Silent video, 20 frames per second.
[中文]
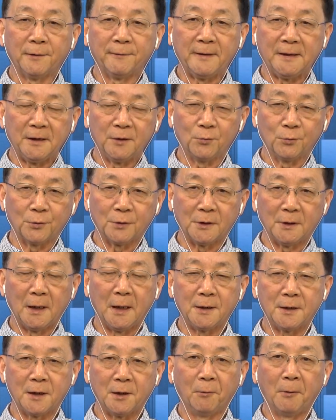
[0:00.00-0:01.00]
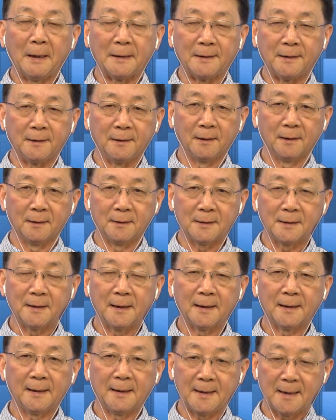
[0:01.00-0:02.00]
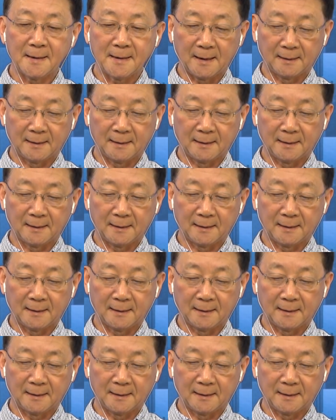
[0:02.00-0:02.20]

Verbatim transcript: 宁为你主持的今日话题啊！今天跟大家